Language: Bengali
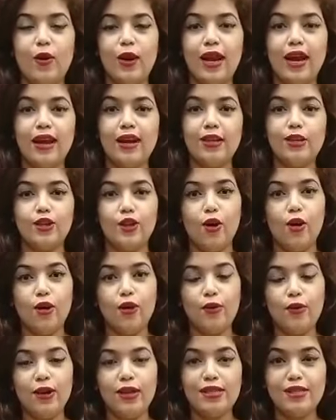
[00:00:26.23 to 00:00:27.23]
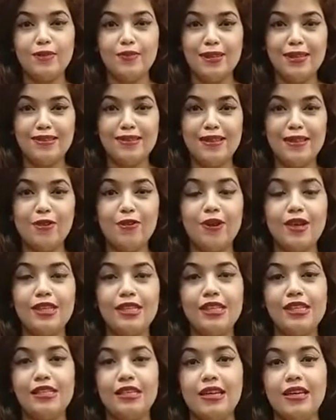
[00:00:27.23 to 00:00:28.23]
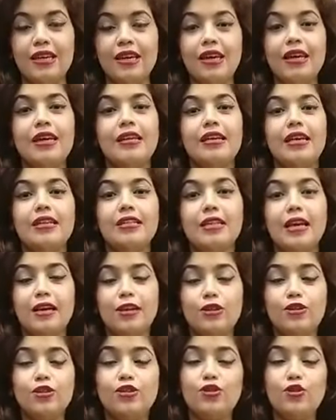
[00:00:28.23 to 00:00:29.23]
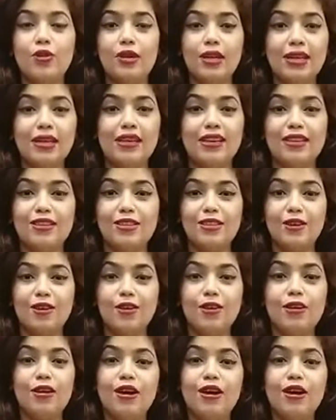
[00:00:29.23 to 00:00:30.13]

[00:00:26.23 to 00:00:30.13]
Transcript: এখানে ঝড় হয়েছে বৃষ্টি হয়েছে যে নেট কানেকশন চলে গিয়েছিল